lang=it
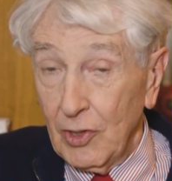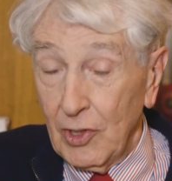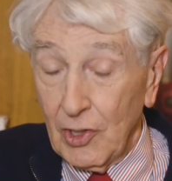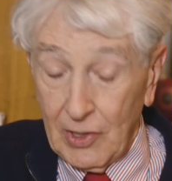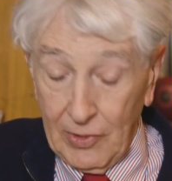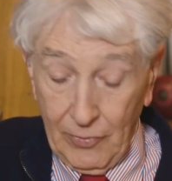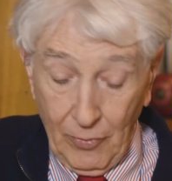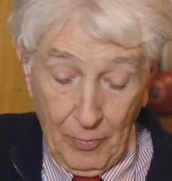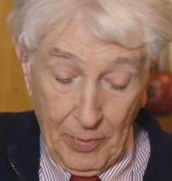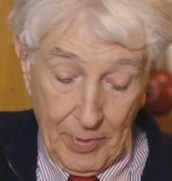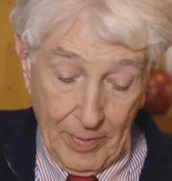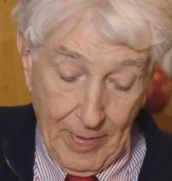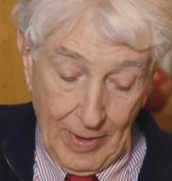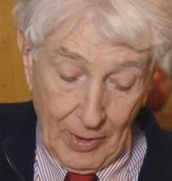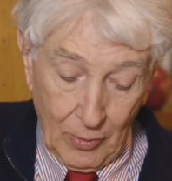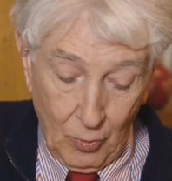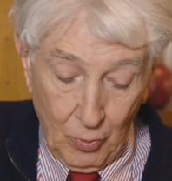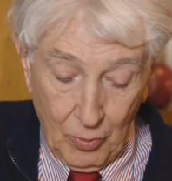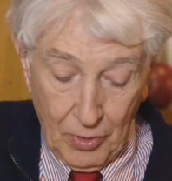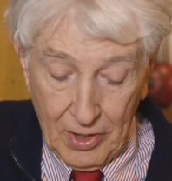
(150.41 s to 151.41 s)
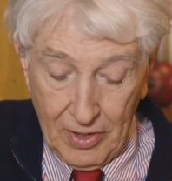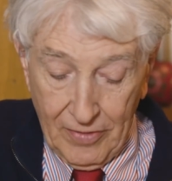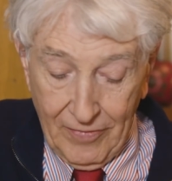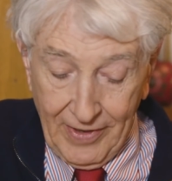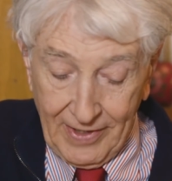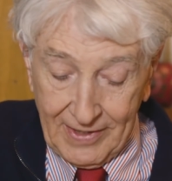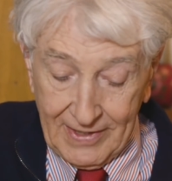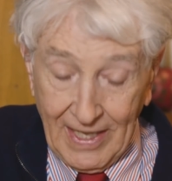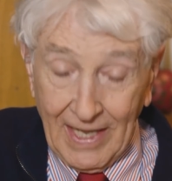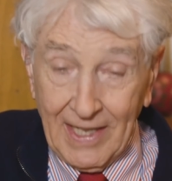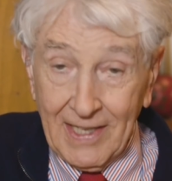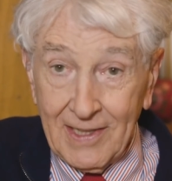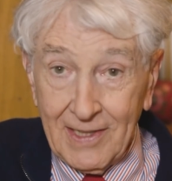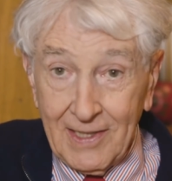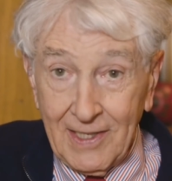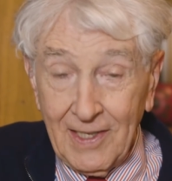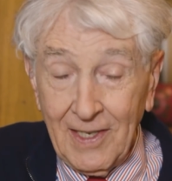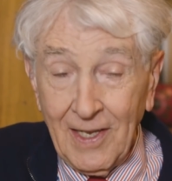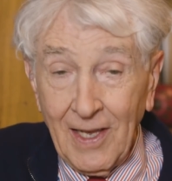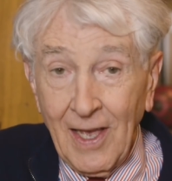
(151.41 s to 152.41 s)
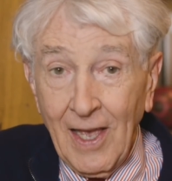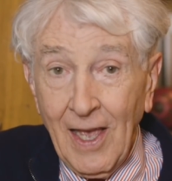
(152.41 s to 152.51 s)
dicevo prima alcuni divertenti,